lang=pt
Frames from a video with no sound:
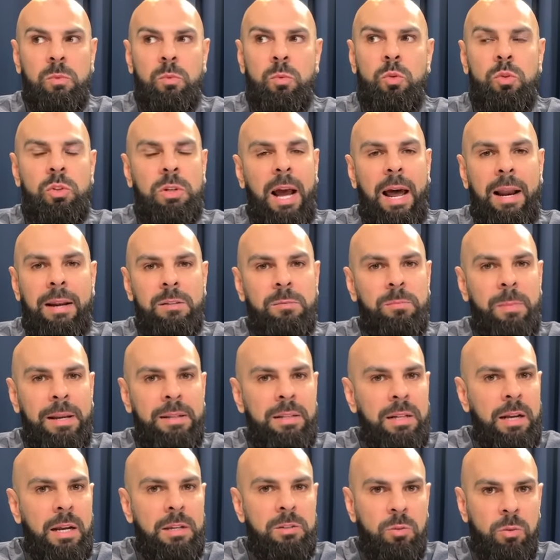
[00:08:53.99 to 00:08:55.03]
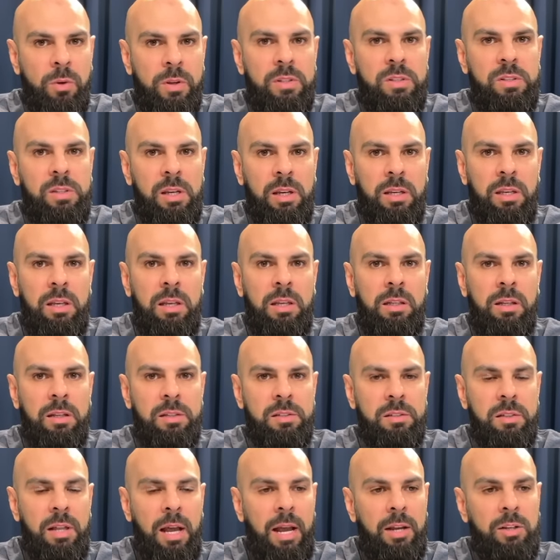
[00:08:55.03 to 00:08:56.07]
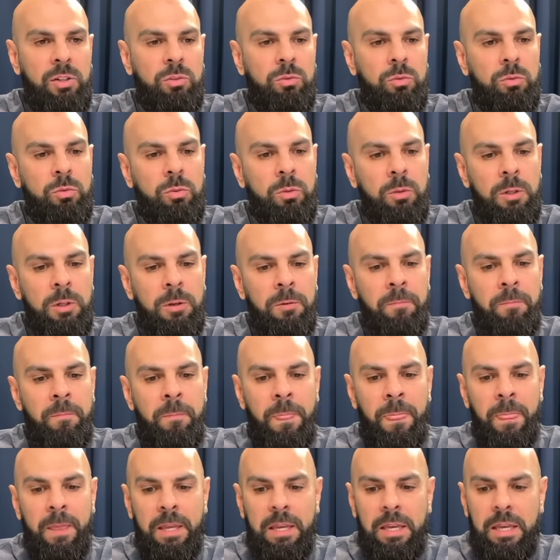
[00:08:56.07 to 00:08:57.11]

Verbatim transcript: dos caras mais legais que eu conheci aqui na cidade. Tamo tudo. junto, mano.